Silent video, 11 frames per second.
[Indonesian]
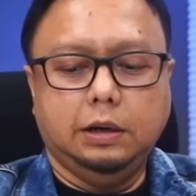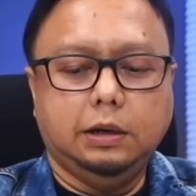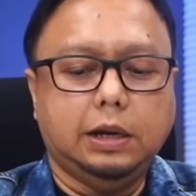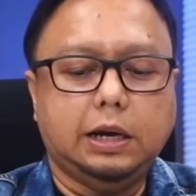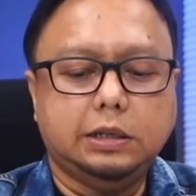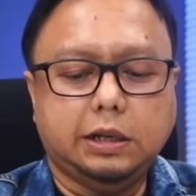
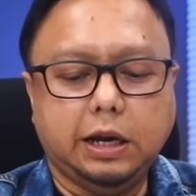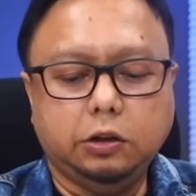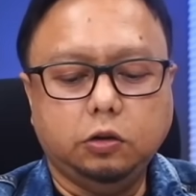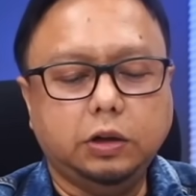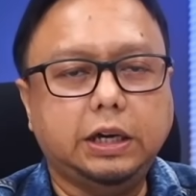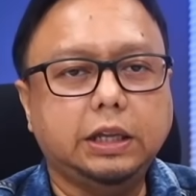Nah setelah
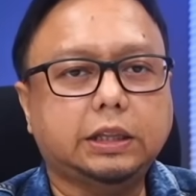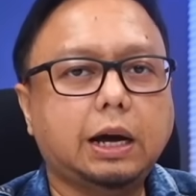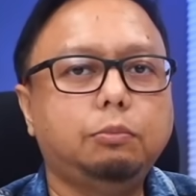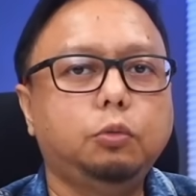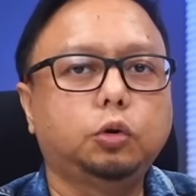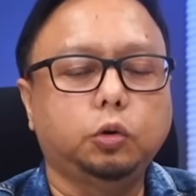itu kita
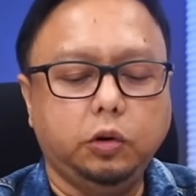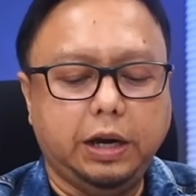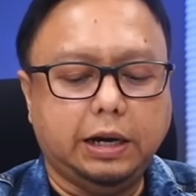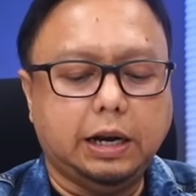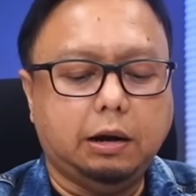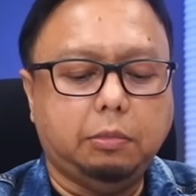butuh
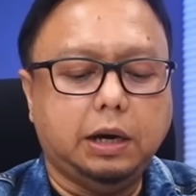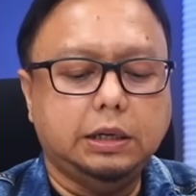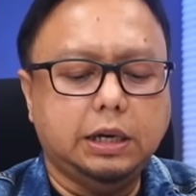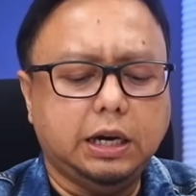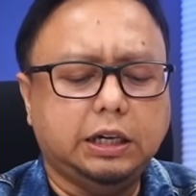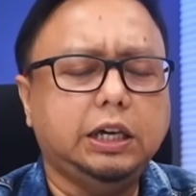yang
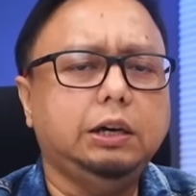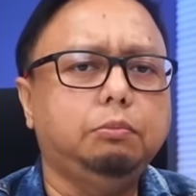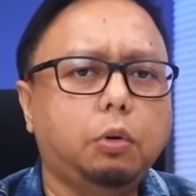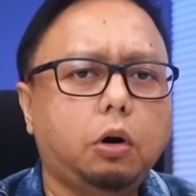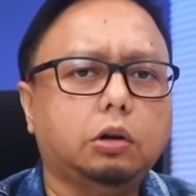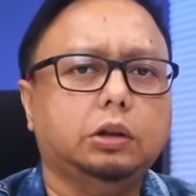namanya
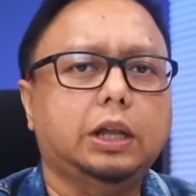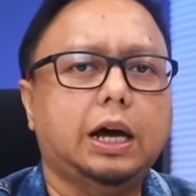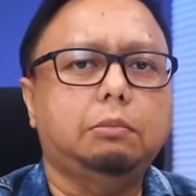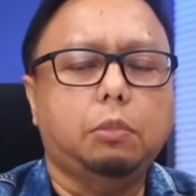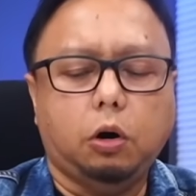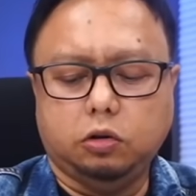keyboard dan
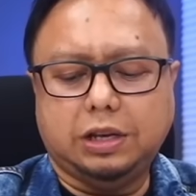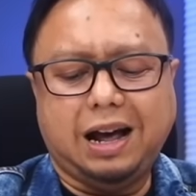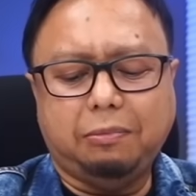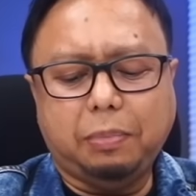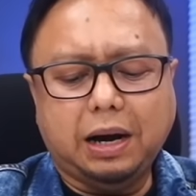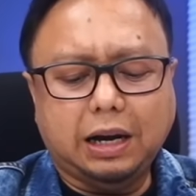mouse
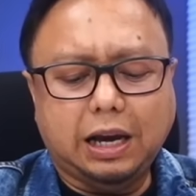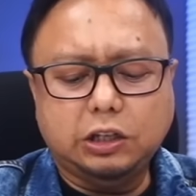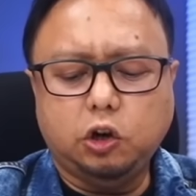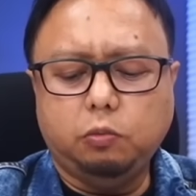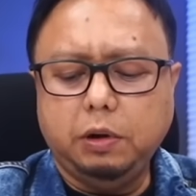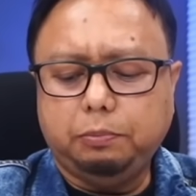Apakah
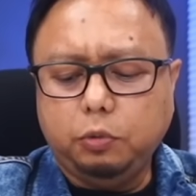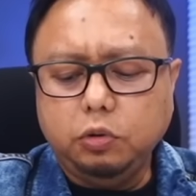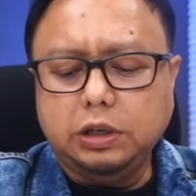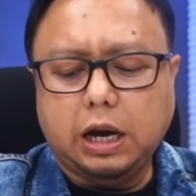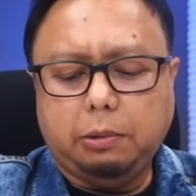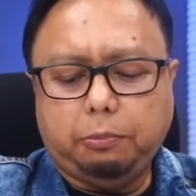Xiaomi
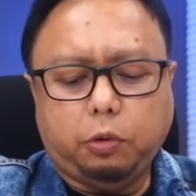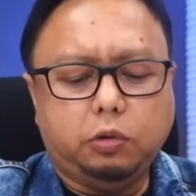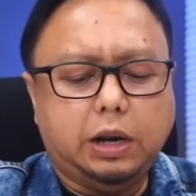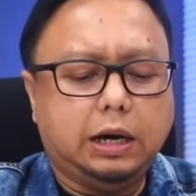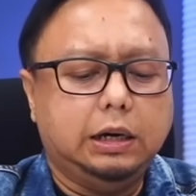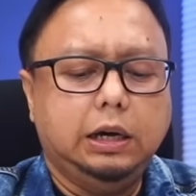punya
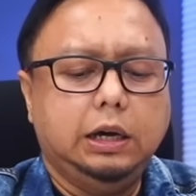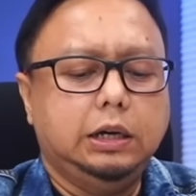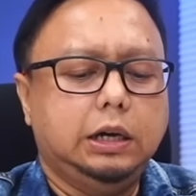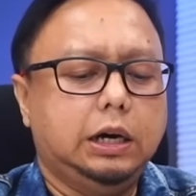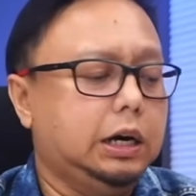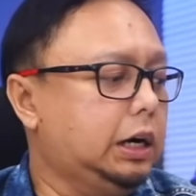produk
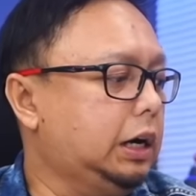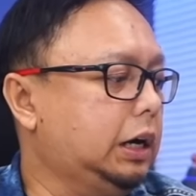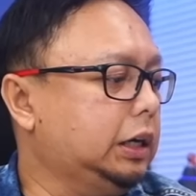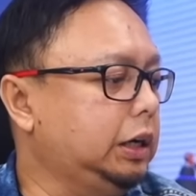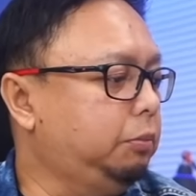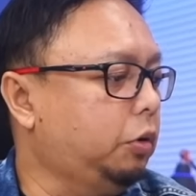uh,
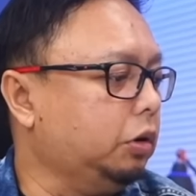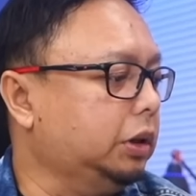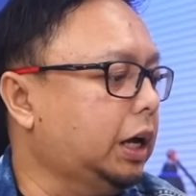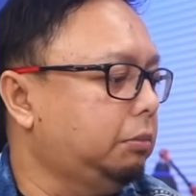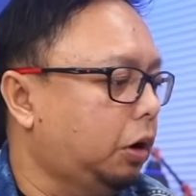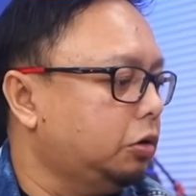keyboard
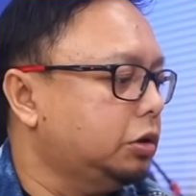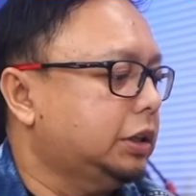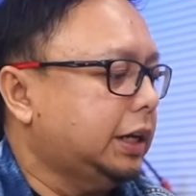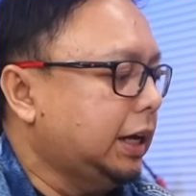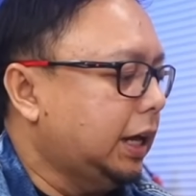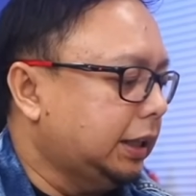dan mouse
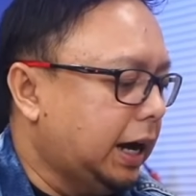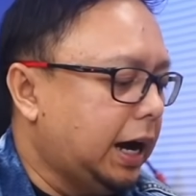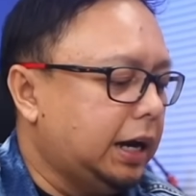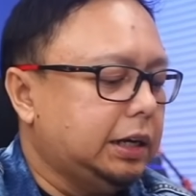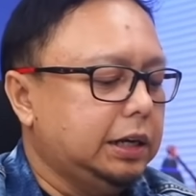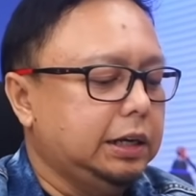ternyata
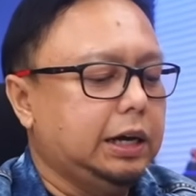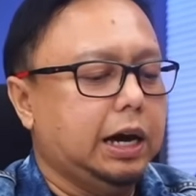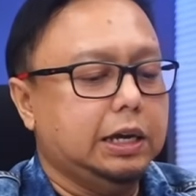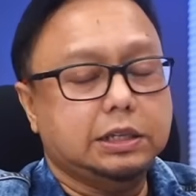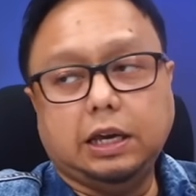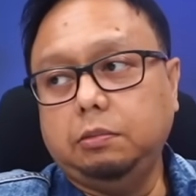ada nih
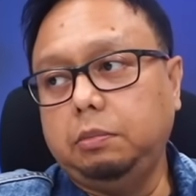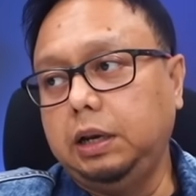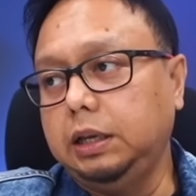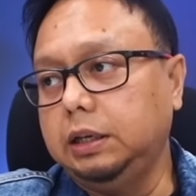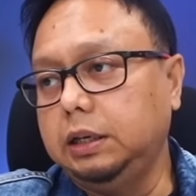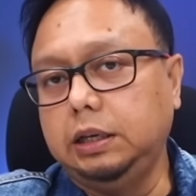guys. Saya
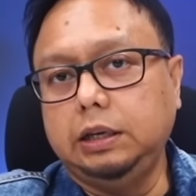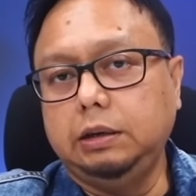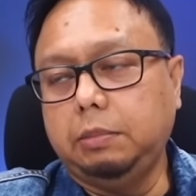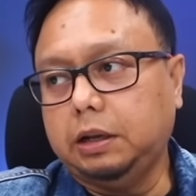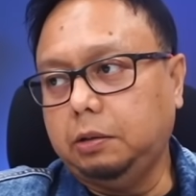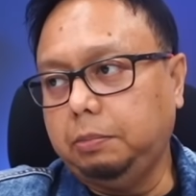beli di
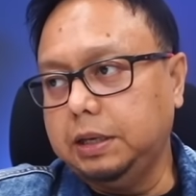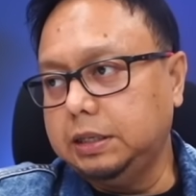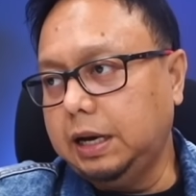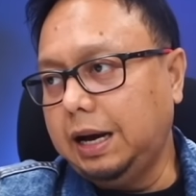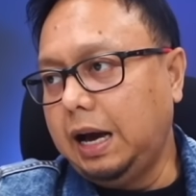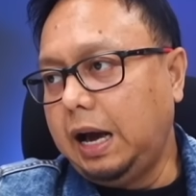marketplace ya.
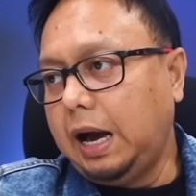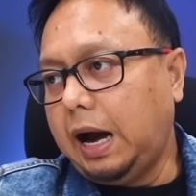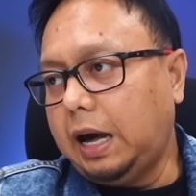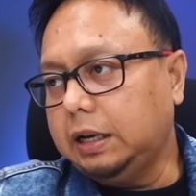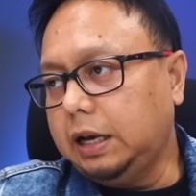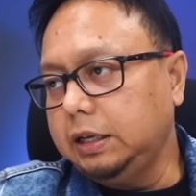
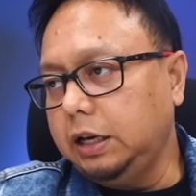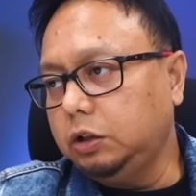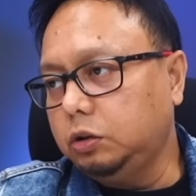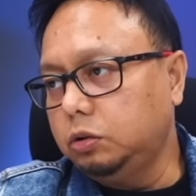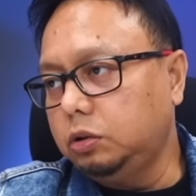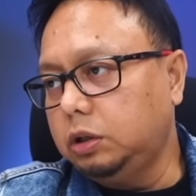Harganya
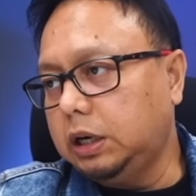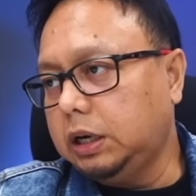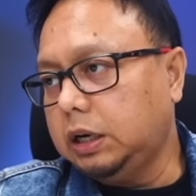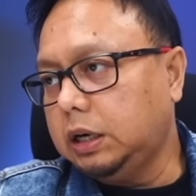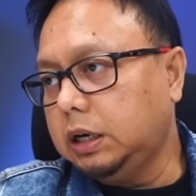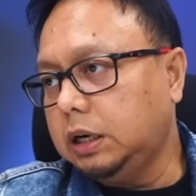itu
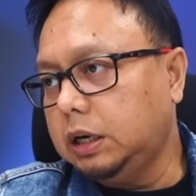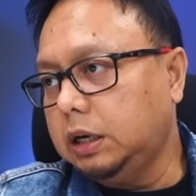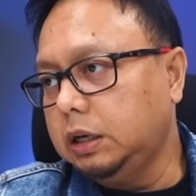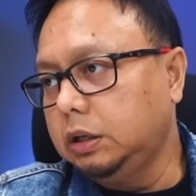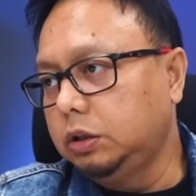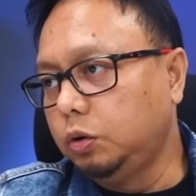
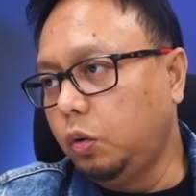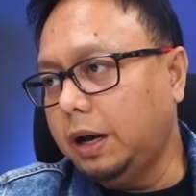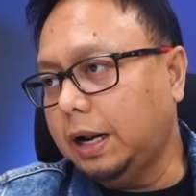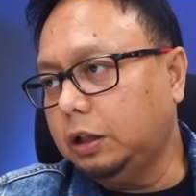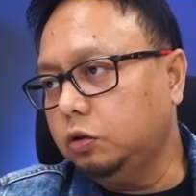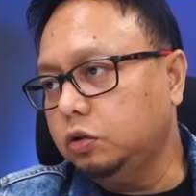uh,
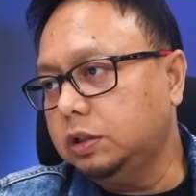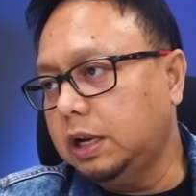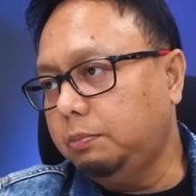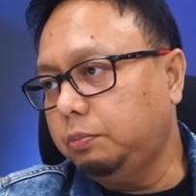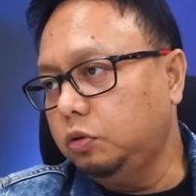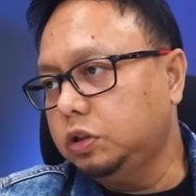
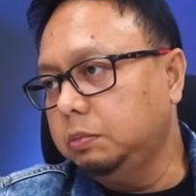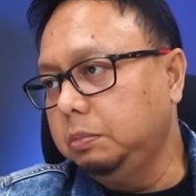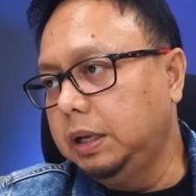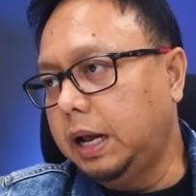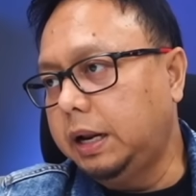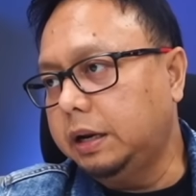
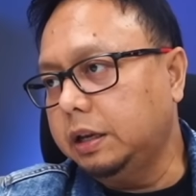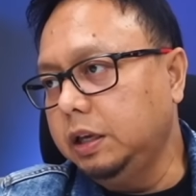269.000.